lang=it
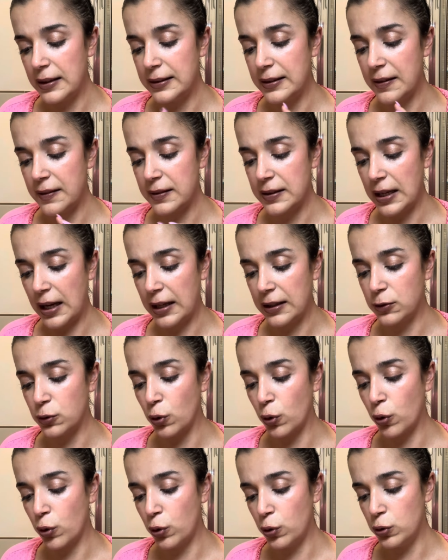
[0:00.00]
testato
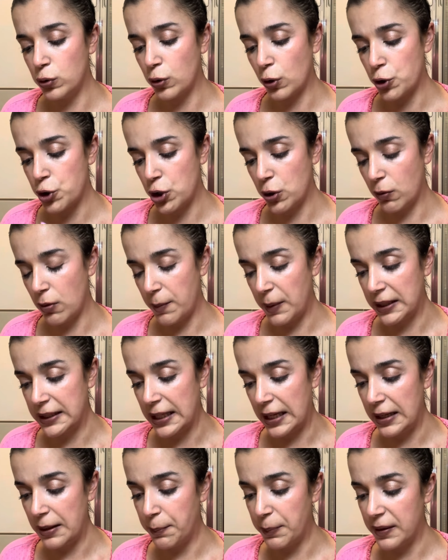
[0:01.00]
contro i 5
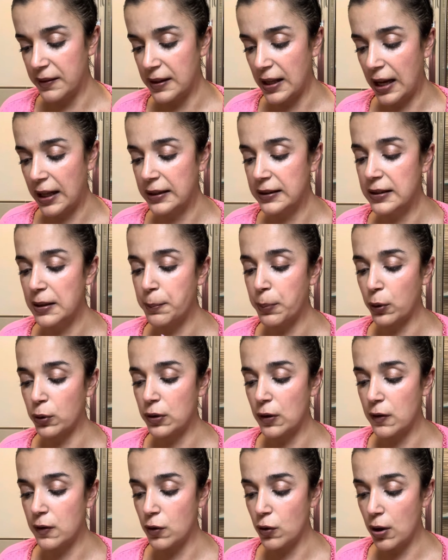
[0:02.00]
metalli pesanti
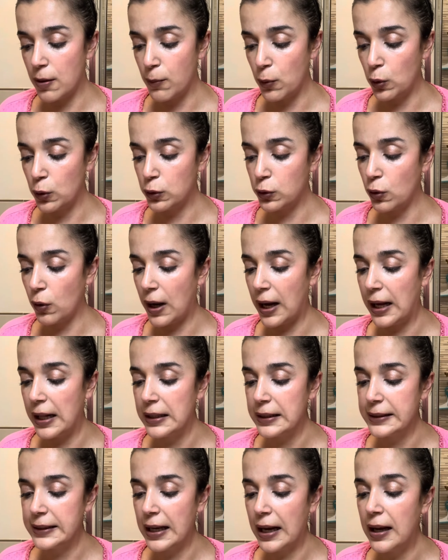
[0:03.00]
protezione molto
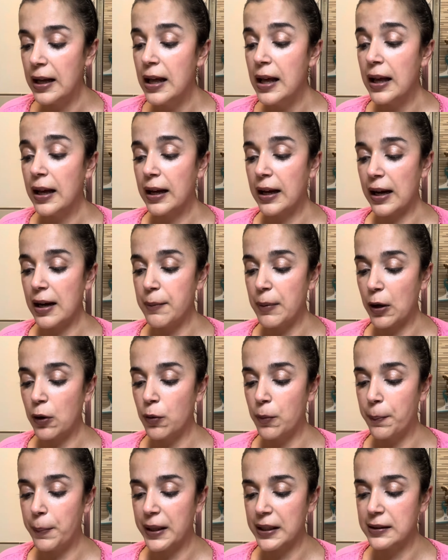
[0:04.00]
alta crema
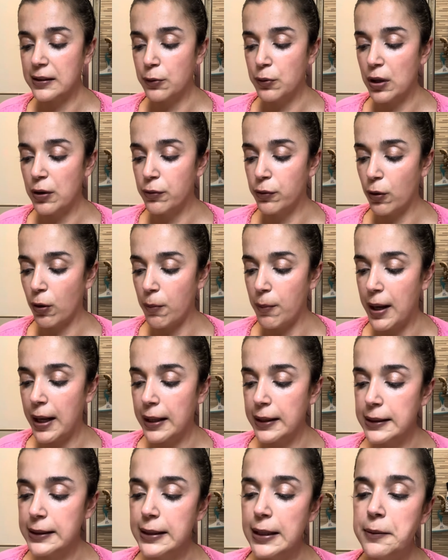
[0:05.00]
compatta
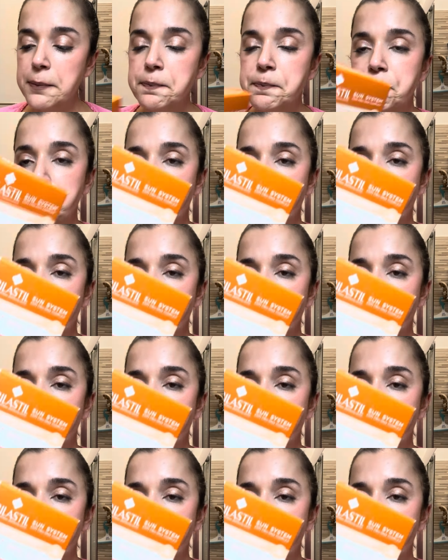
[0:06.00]
uniformante